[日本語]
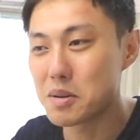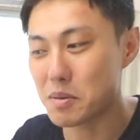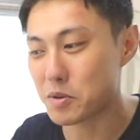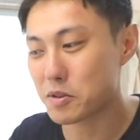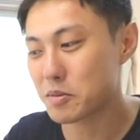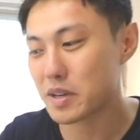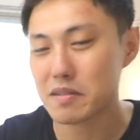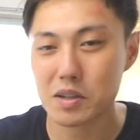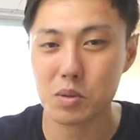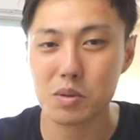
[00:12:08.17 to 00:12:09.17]
まあ、僕の場
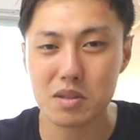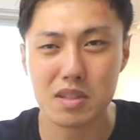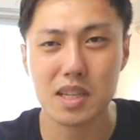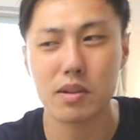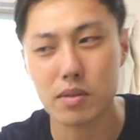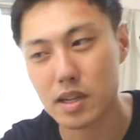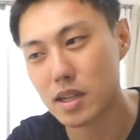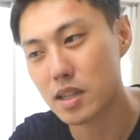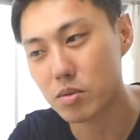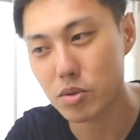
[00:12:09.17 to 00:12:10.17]
合はこう使おう
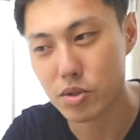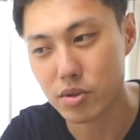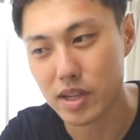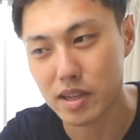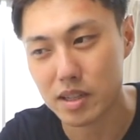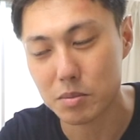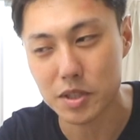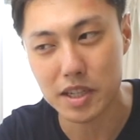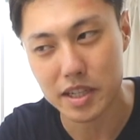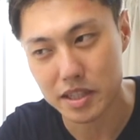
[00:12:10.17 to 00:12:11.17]
かなどうしようかなでも
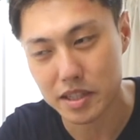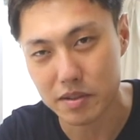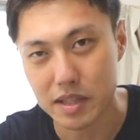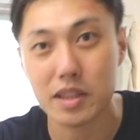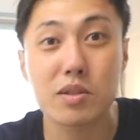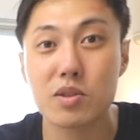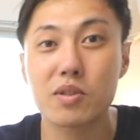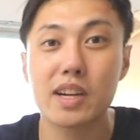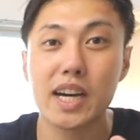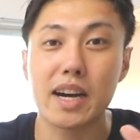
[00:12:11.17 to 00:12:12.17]
いらないんだよなっていうそ
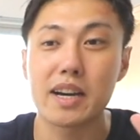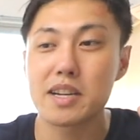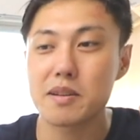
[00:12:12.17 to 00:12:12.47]
のなんか